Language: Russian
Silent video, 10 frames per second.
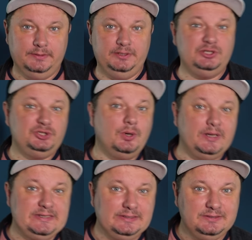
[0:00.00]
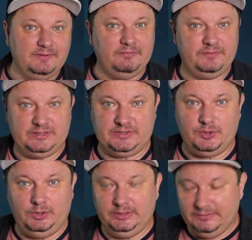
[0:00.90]
Еще один
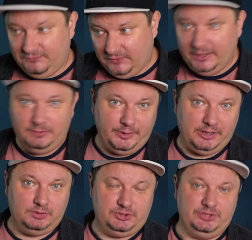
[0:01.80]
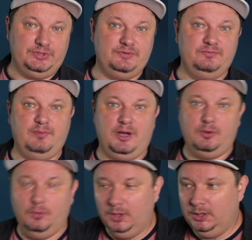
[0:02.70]
квалификационный фейл приключился в
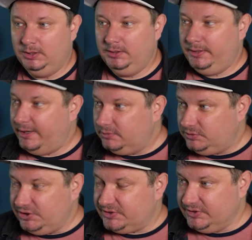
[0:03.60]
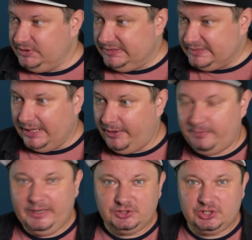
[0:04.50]
Баку – я вот честно не знаю,
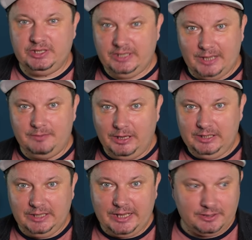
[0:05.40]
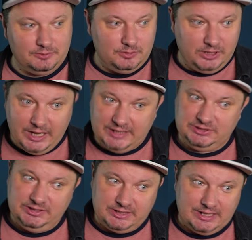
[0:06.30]
ребятушки, как Макларену
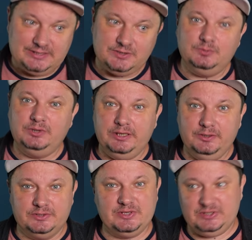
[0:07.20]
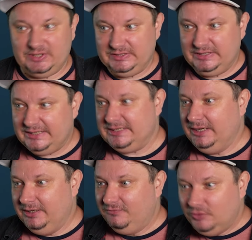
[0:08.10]
каждый раз удается создать
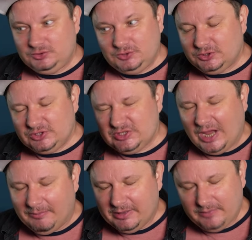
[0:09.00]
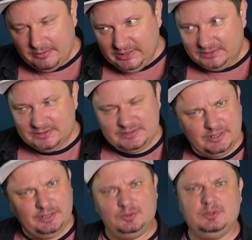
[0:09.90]
вот тот самый момент, из-за
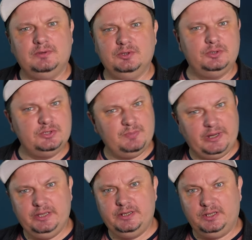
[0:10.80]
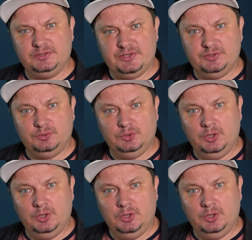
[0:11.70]
которого Норрис проиграл титул.